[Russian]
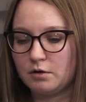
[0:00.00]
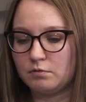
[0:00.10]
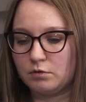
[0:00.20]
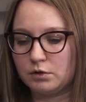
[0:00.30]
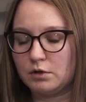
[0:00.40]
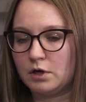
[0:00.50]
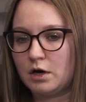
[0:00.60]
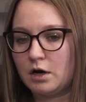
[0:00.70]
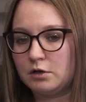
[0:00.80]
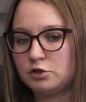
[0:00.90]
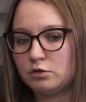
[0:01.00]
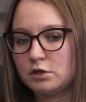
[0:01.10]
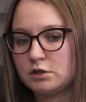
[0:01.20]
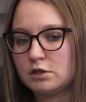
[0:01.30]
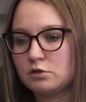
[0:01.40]
Вот. А, и что
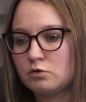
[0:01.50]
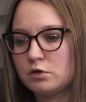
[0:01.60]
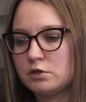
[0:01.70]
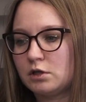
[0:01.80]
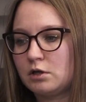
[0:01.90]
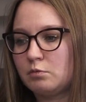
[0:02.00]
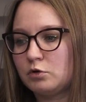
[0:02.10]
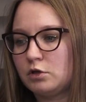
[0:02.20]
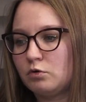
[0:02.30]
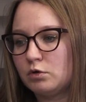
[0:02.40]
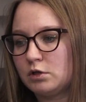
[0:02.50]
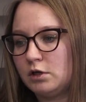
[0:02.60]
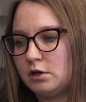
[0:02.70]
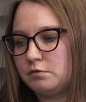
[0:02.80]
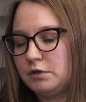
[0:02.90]
касается скорости отработки
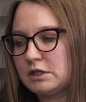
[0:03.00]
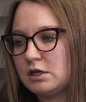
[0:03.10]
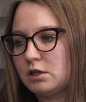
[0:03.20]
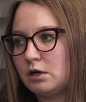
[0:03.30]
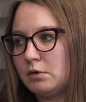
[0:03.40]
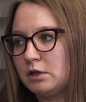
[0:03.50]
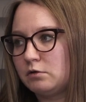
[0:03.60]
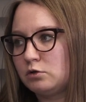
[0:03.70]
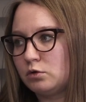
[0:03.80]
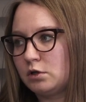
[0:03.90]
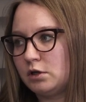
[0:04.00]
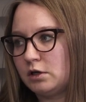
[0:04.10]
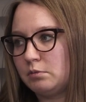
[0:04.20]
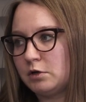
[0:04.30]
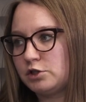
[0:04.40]
откликов, если отрабатывать
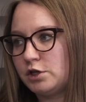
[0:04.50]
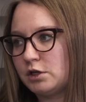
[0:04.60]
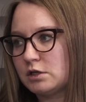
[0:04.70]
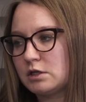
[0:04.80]
отклик и обращение